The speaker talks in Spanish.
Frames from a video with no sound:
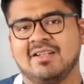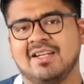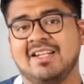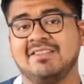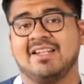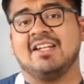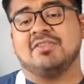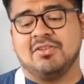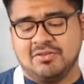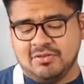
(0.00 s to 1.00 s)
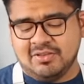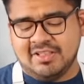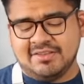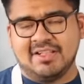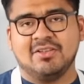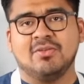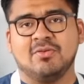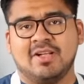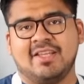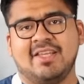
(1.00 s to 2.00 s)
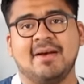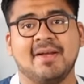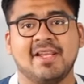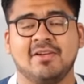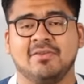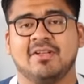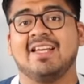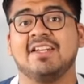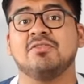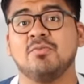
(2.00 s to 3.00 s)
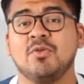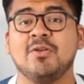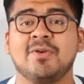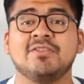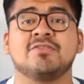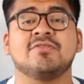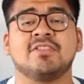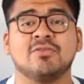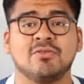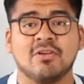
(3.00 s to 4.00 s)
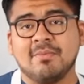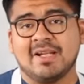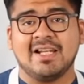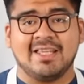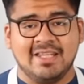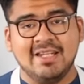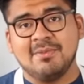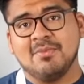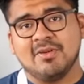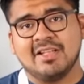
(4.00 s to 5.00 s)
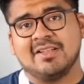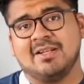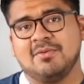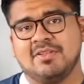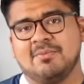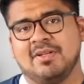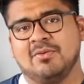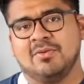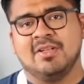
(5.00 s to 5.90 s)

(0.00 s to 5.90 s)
En este caso yo estoy utilizando un ají habanero, que es un muy buen sustituto para el ají limo que tenemos en Perú.